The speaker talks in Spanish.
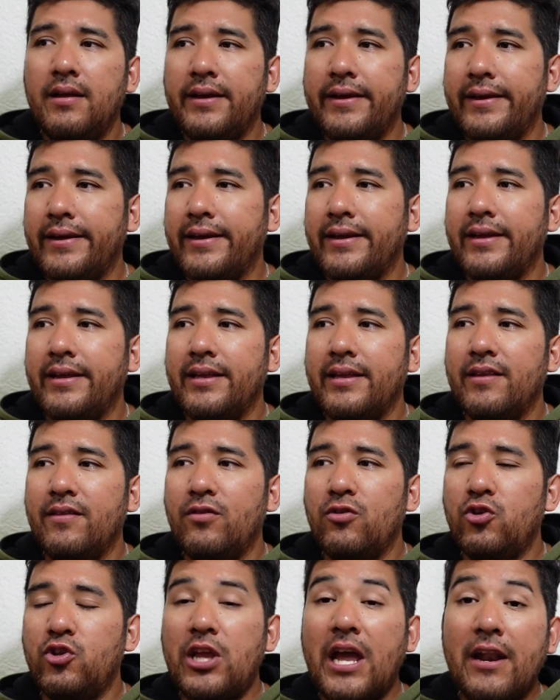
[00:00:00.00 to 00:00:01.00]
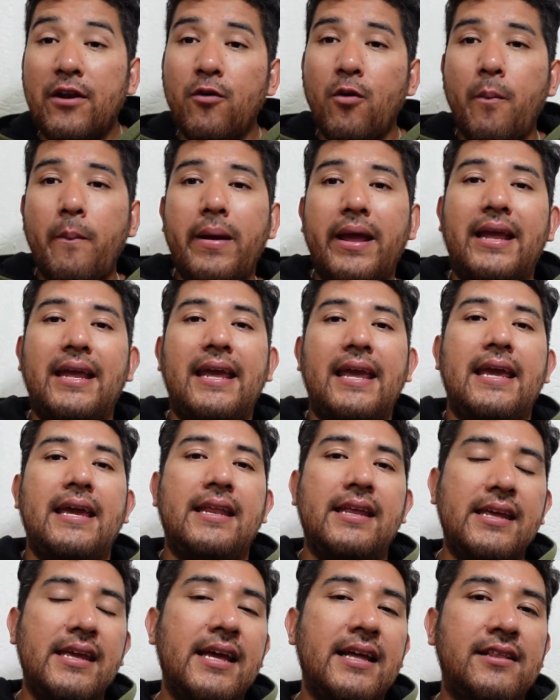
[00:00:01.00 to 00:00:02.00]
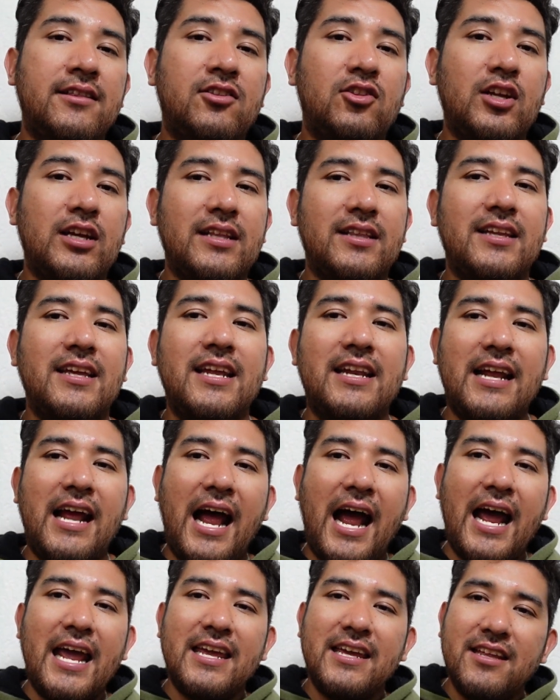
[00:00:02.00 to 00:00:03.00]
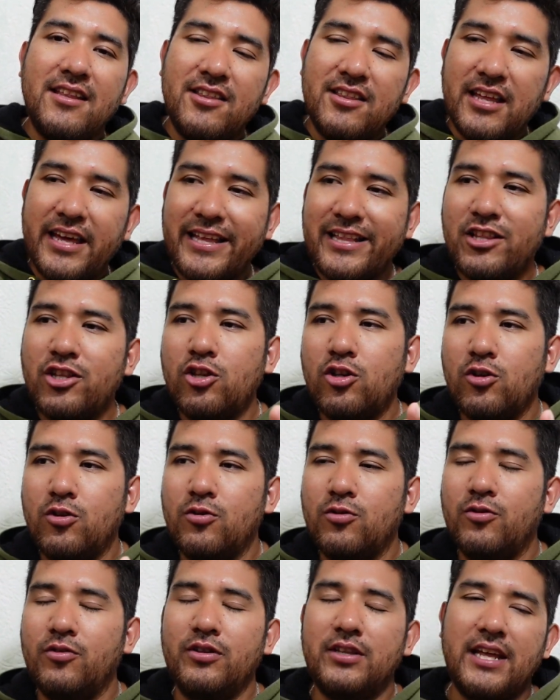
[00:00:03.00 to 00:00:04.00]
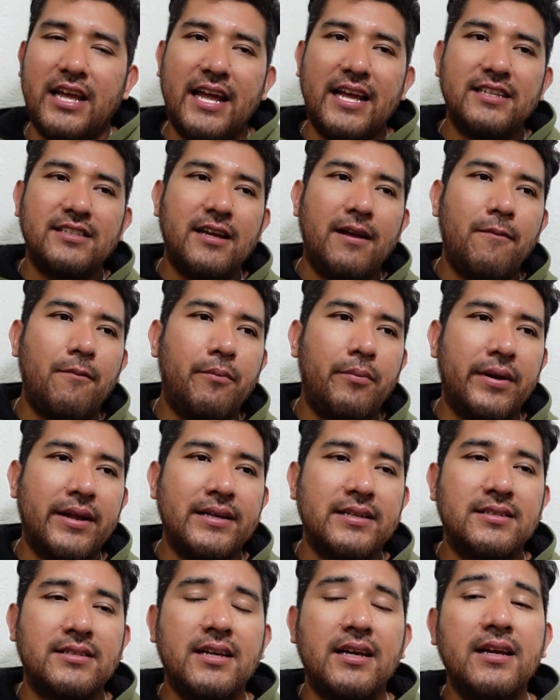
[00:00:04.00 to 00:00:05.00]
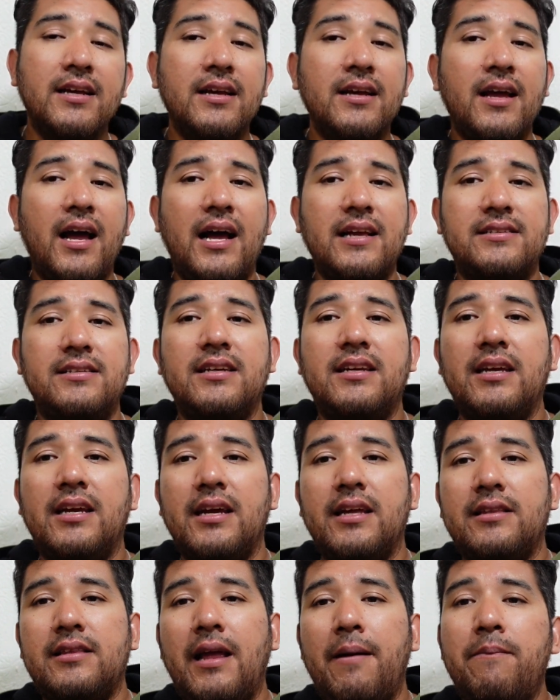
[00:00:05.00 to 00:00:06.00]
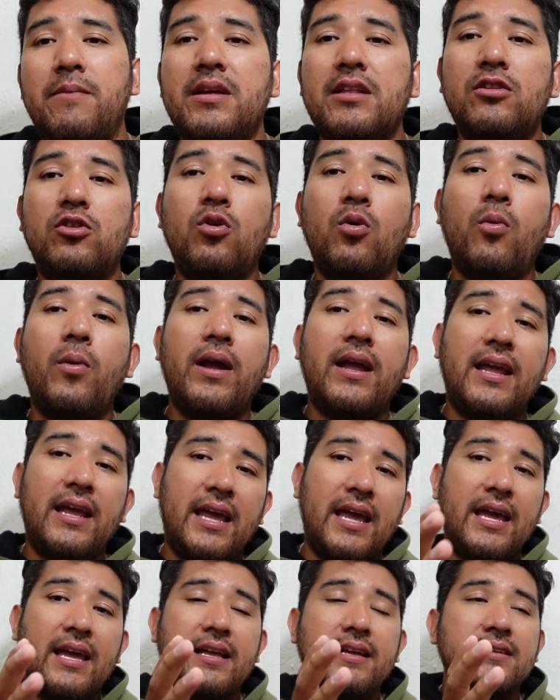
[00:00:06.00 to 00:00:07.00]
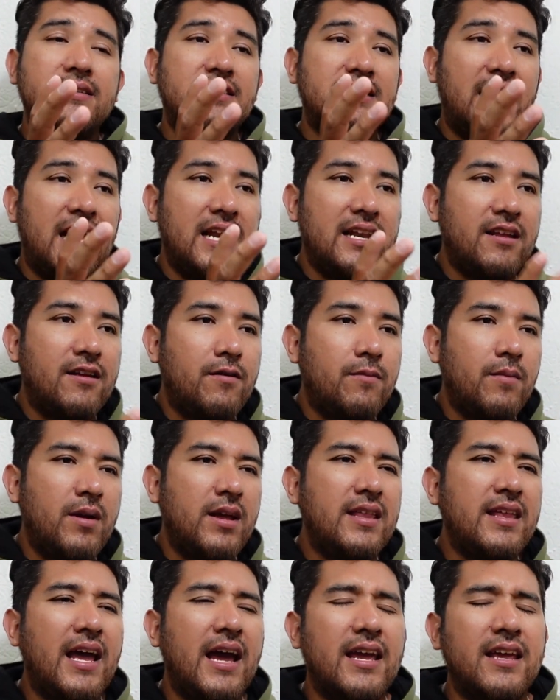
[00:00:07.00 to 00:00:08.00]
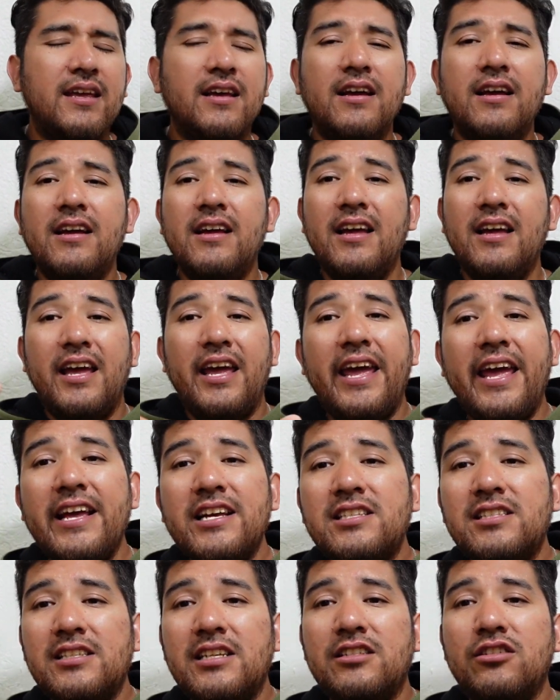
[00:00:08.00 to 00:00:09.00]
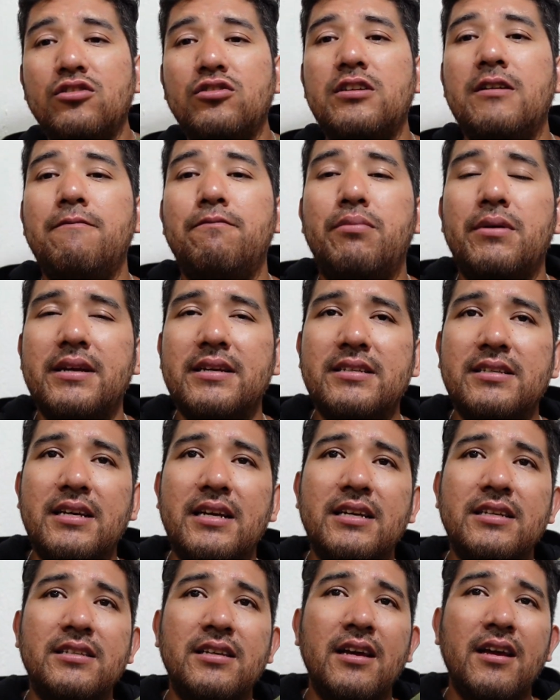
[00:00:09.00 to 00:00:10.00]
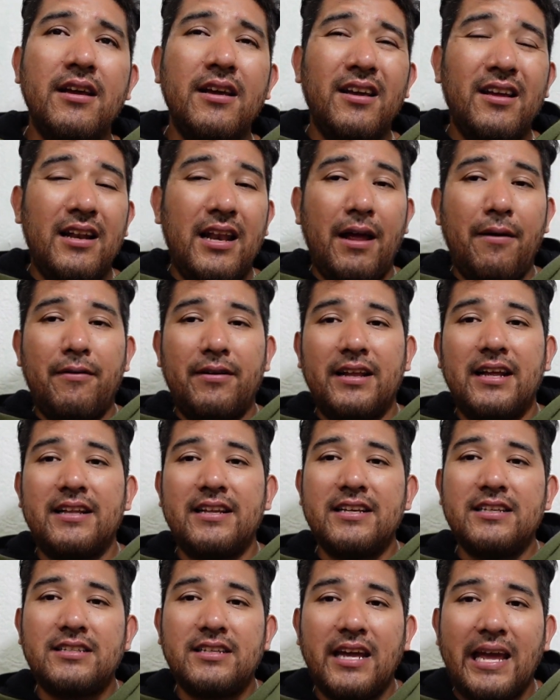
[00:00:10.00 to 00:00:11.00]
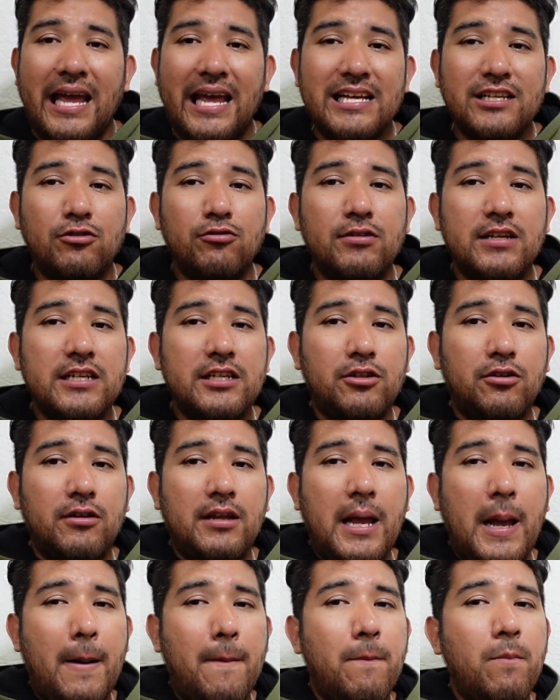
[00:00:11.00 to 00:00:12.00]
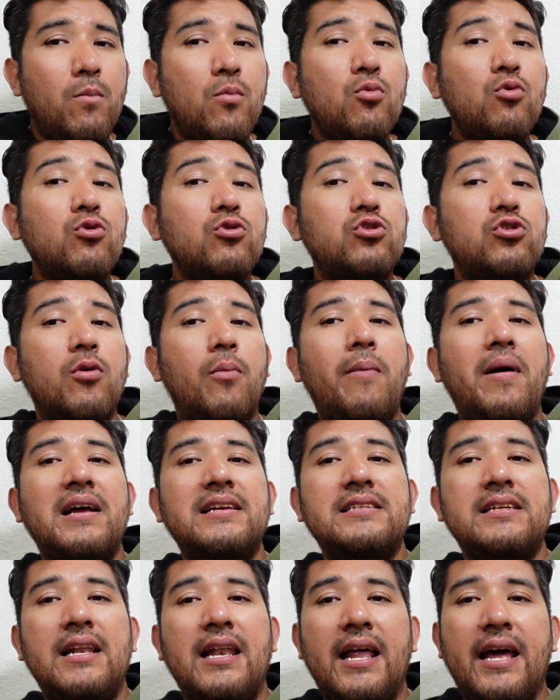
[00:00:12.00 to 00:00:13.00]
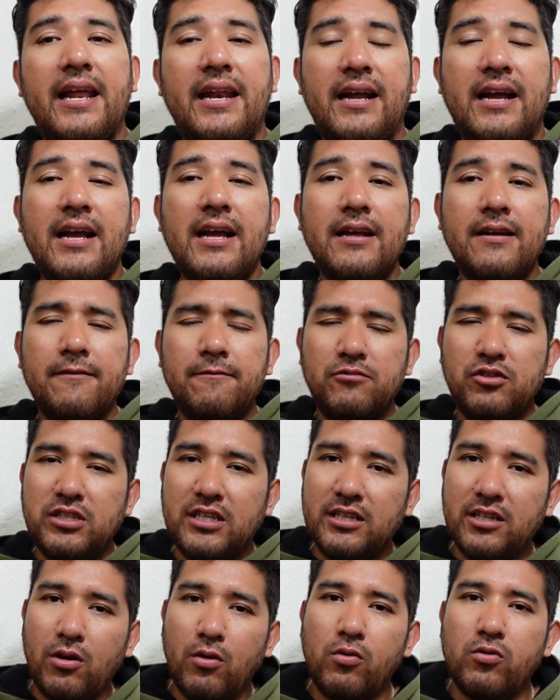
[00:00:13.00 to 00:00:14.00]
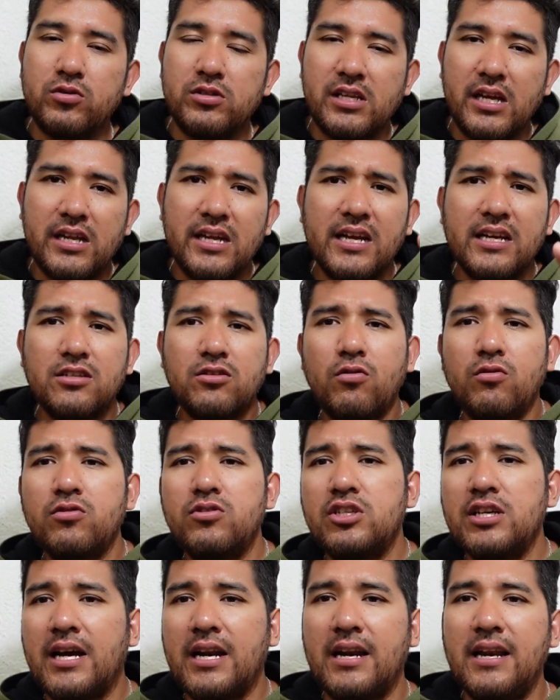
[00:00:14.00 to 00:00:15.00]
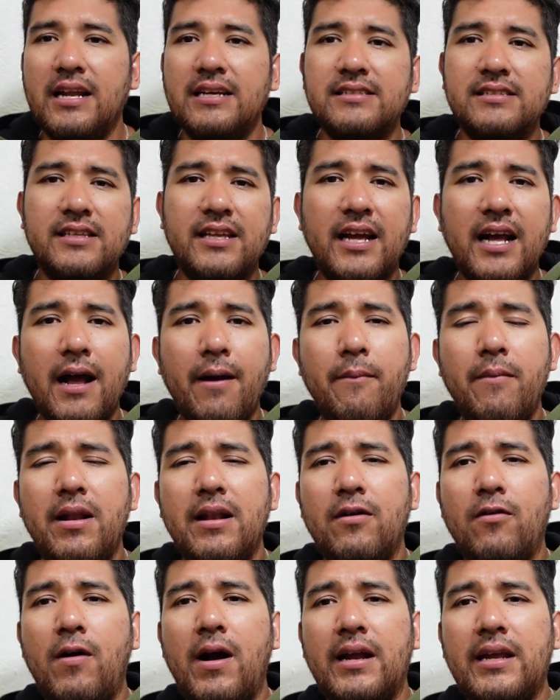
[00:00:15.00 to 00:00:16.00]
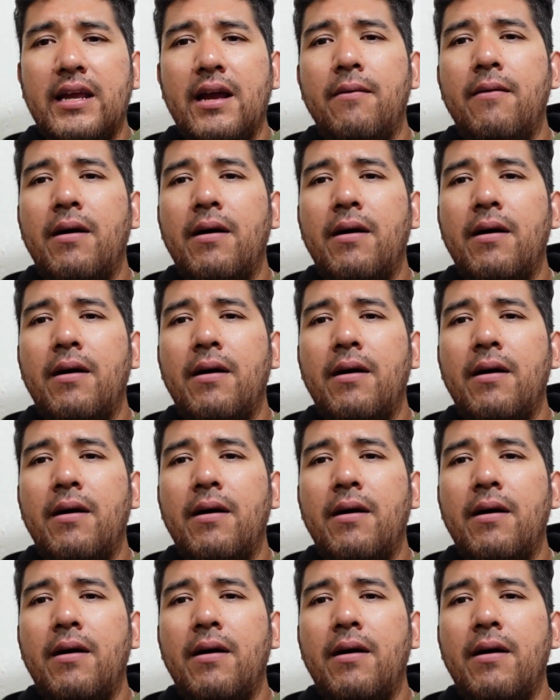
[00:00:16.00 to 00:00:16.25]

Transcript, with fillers: eh, ya no me querían tener ahí dentro de esa empresa, así que también tuve que salirme de ahí. Estas dos empresas, la verdad es que es una historia mucho más larga. Si te gustaría escucharlas, déjamelo aquí